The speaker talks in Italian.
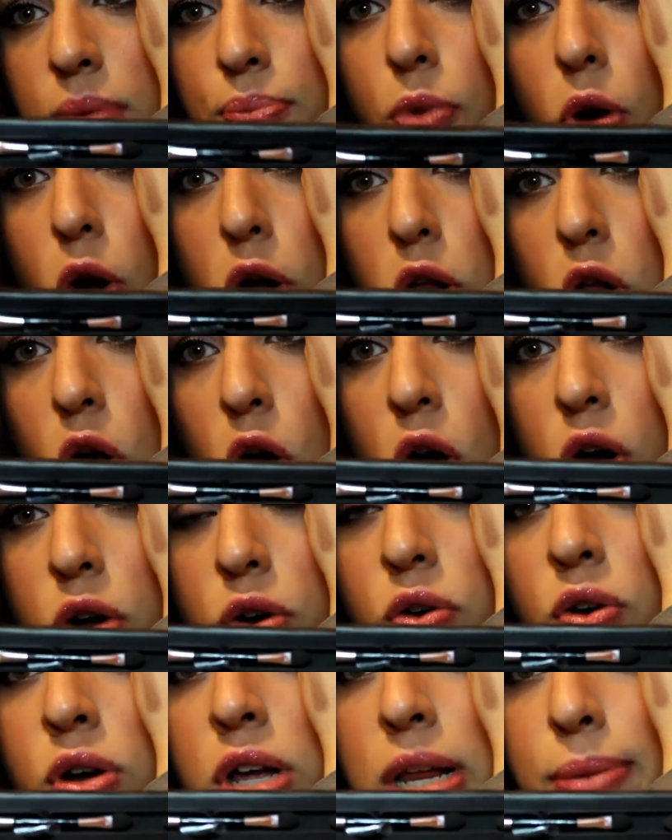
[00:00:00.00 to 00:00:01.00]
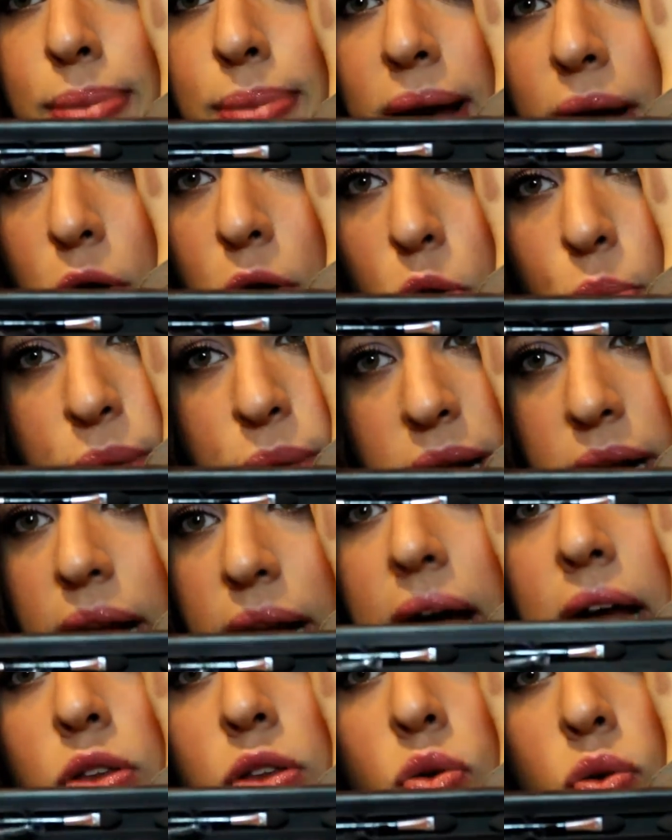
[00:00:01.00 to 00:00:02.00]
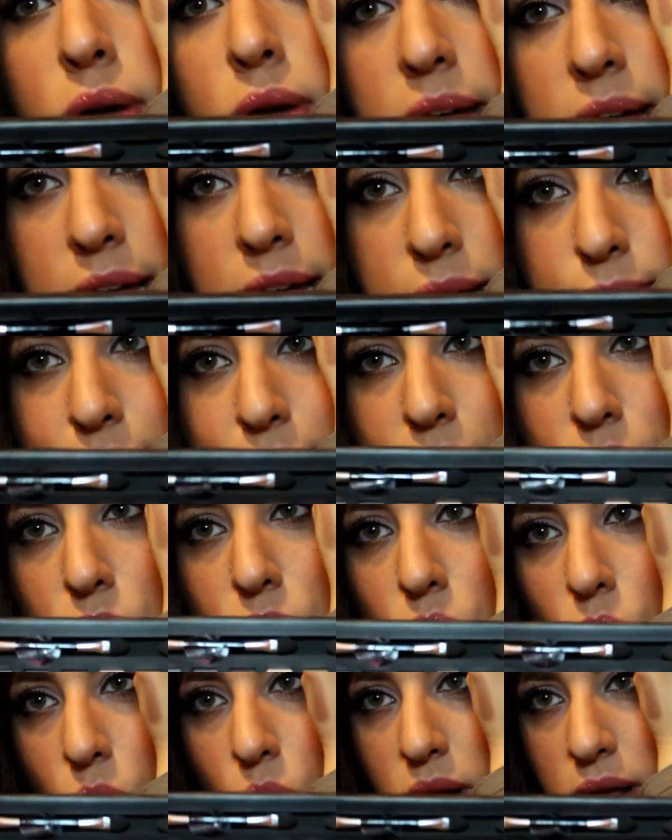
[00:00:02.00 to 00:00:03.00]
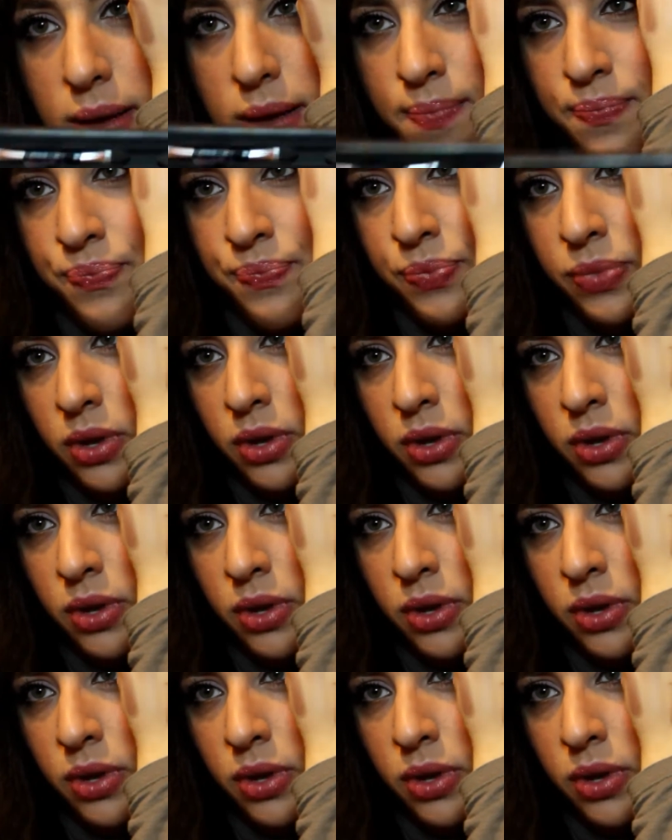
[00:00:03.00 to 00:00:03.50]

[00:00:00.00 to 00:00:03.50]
poi l'oro, il bianco perlato e il marrone